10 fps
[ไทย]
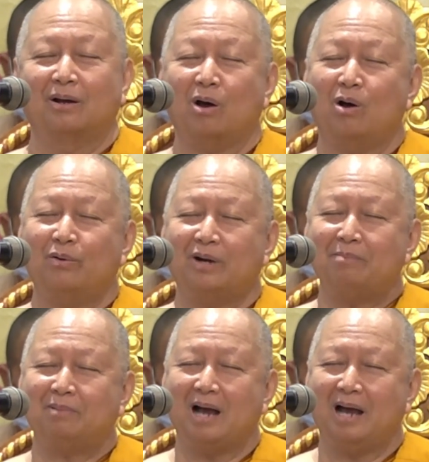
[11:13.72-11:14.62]
รอง
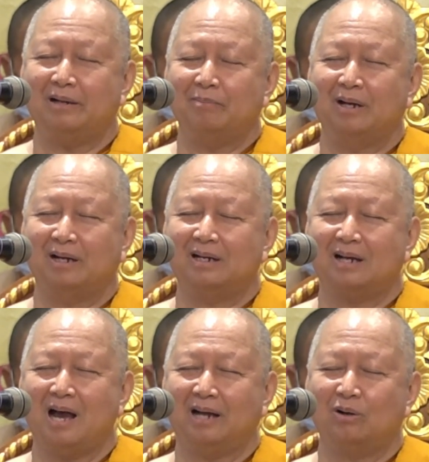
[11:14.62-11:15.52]
รับการดำเนิน
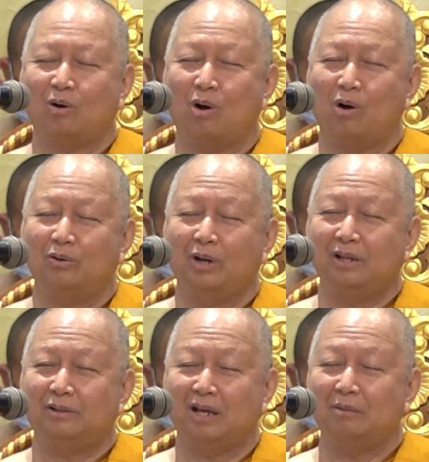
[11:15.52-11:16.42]
การของ
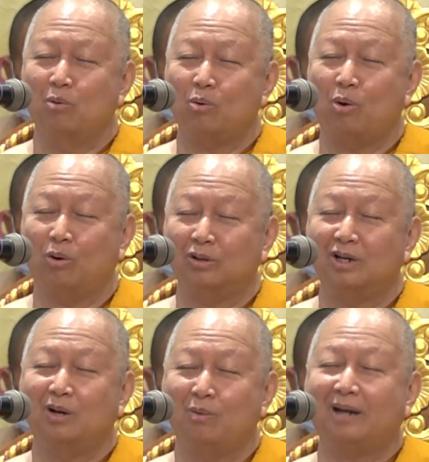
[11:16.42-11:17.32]
นิติบุคคล
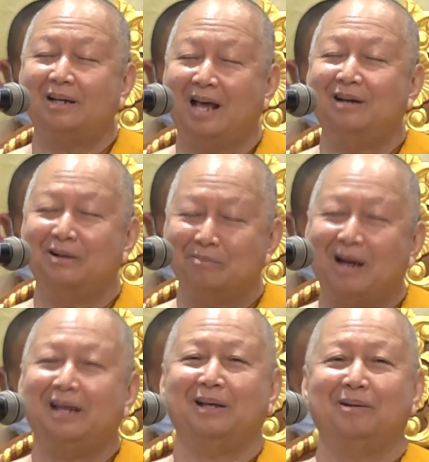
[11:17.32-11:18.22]
คือวัดนั้นหรือ
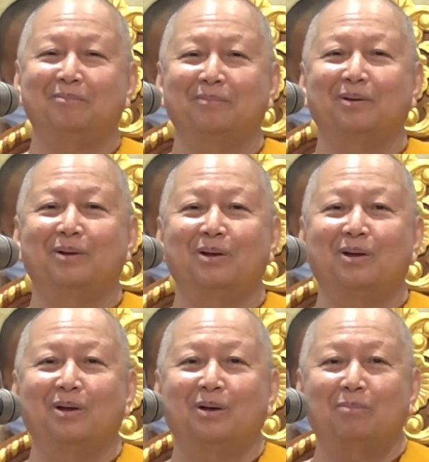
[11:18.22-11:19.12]
ไม่
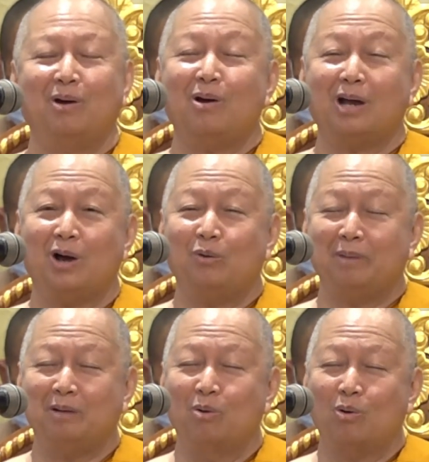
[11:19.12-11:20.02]
เพราะเขา
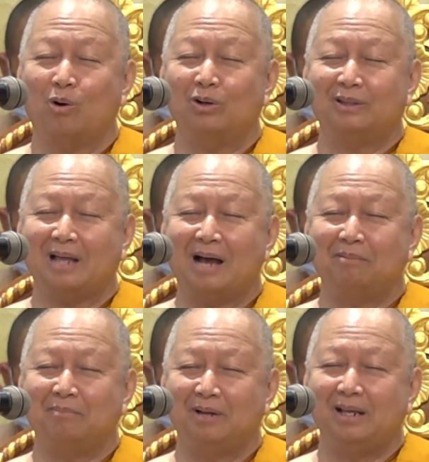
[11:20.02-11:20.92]
เป็นบุคคลตา
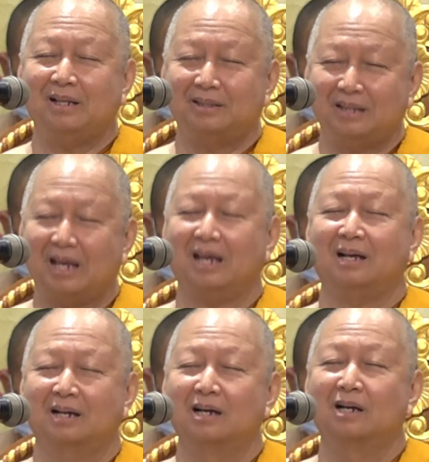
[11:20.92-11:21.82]
มนิติ
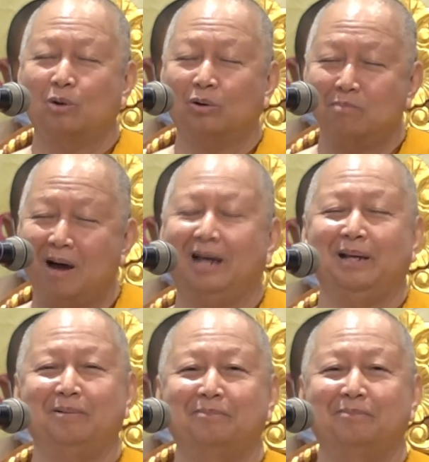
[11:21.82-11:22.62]
คือกฎหมาย